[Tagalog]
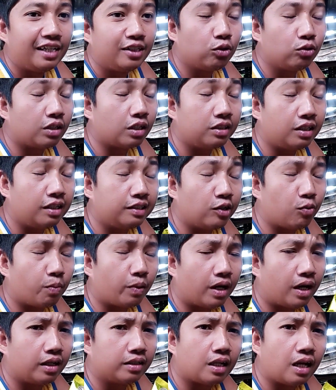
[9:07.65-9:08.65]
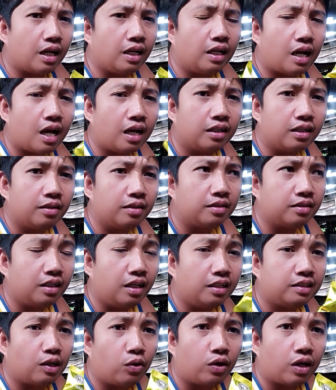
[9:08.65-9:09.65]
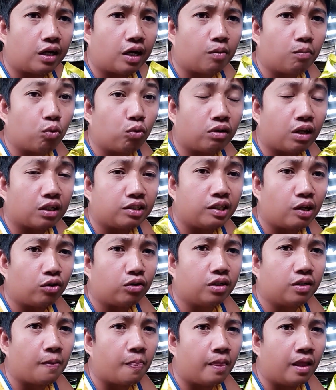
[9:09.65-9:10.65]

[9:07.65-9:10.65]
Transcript: So, sa sisiw pa lang. Dahil ang sisiw, yan ang pundasyon.